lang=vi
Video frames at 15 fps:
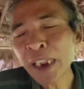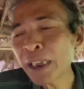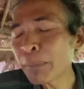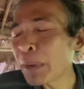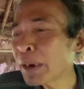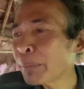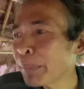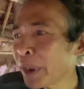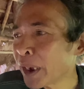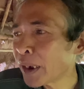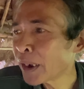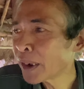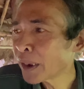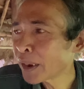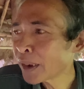đi bên
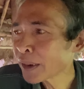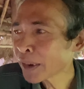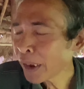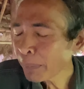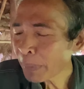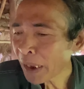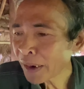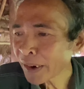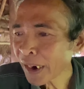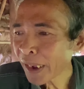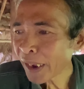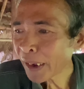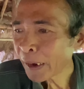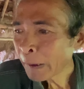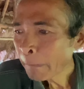biển thấy băng
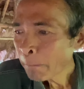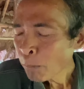rằng